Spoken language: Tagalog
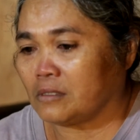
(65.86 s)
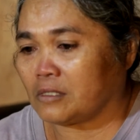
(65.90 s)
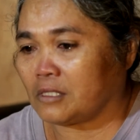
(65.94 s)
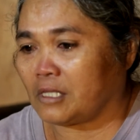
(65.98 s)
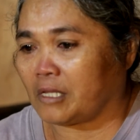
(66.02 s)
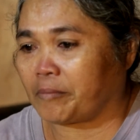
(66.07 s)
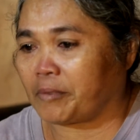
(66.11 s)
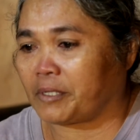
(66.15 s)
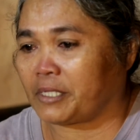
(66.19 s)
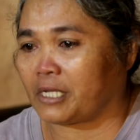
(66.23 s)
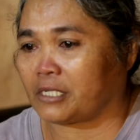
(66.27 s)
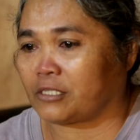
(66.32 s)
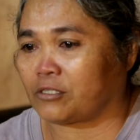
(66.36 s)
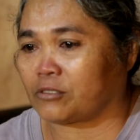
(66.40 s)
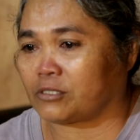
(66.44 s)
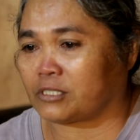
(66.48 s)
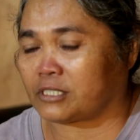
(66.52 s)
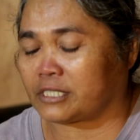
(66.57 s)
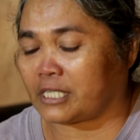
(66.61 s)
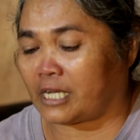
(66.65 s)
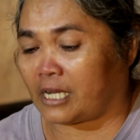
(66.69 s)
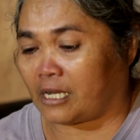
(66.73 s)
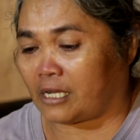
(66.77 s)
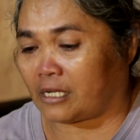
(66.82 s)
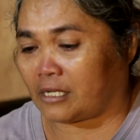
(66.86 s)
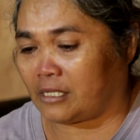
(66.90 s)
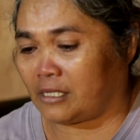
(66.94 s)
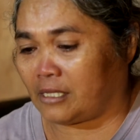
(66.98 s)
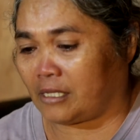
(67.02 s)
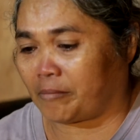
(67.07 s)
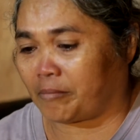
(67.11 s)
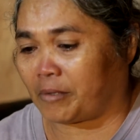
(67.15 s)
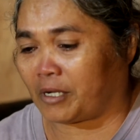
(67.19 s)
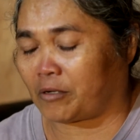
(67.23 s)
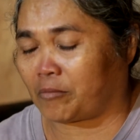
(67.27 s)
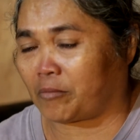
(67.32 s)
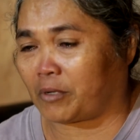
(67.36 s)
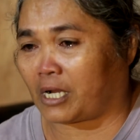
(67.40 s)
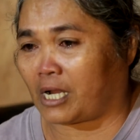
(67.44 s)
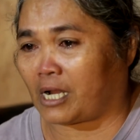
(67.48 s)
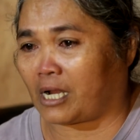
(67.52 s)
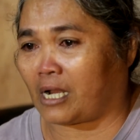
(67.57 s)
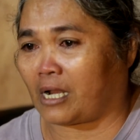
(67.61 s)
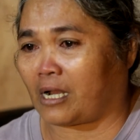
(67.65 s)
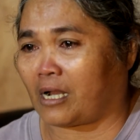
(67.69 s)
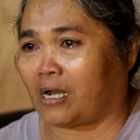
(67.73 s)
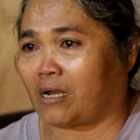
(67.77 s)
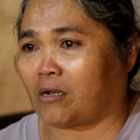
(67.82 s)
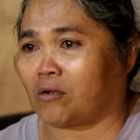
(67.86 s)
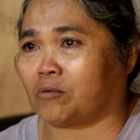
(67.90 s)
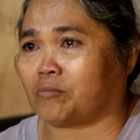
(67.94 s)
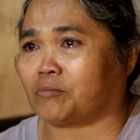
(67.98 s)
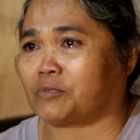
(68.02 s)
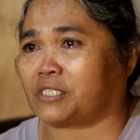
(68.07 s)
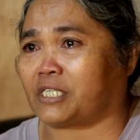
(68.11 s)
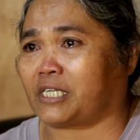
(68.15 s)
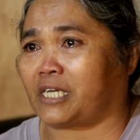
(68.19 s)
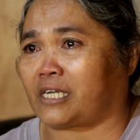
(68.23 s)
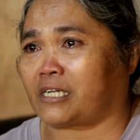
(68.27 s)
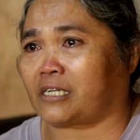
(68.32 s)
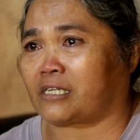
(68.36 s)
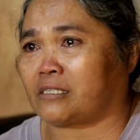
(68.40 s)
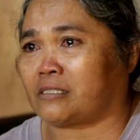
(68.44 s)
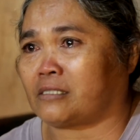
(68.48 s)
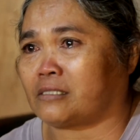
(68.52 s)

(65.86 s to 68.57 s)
Labi na yun sa labang makagagahom, sir.